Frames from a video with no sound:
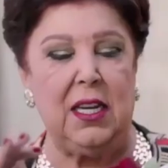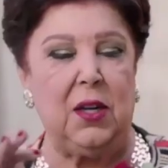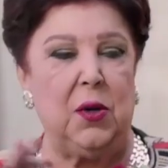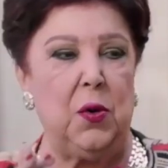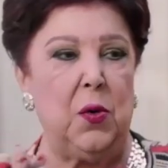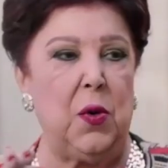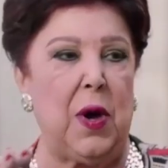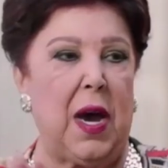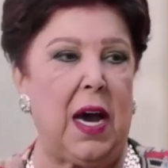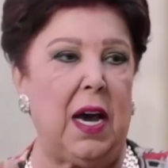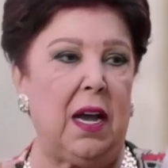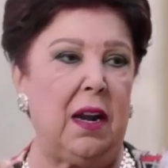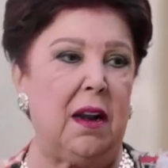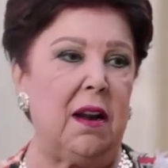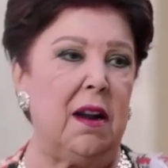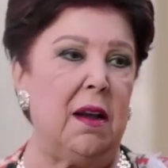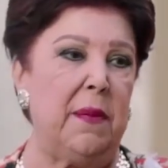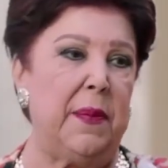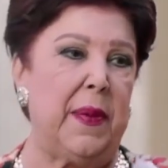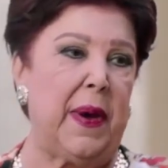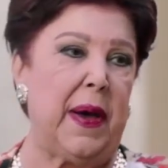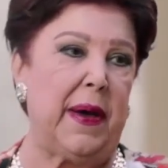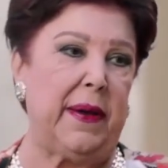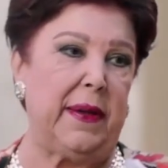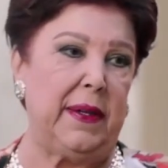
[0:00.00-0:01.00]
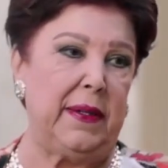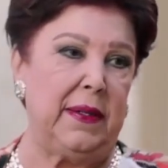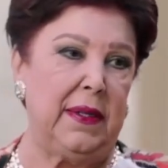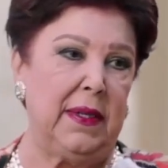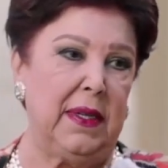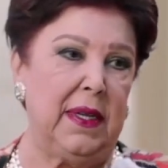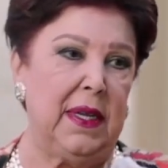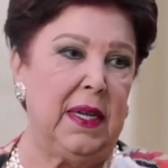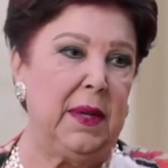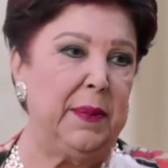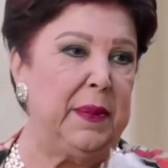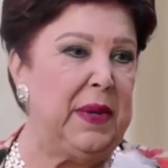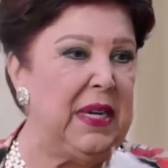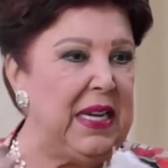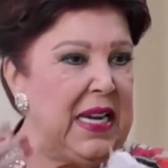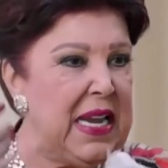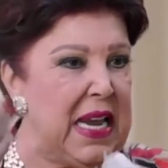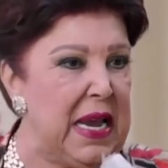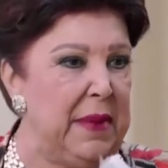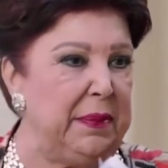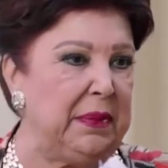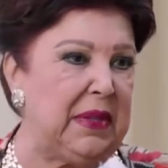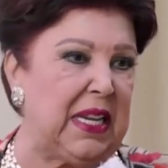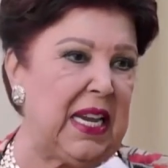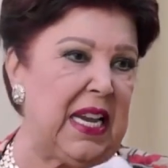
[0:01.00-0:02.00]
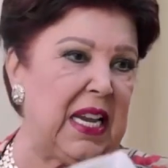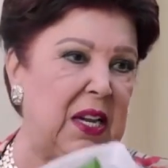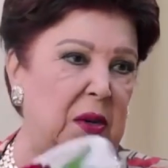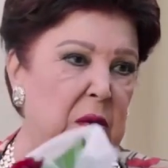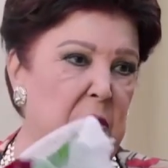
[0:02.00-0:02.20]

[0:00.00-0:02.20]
لي جوه عقربه من امتى يا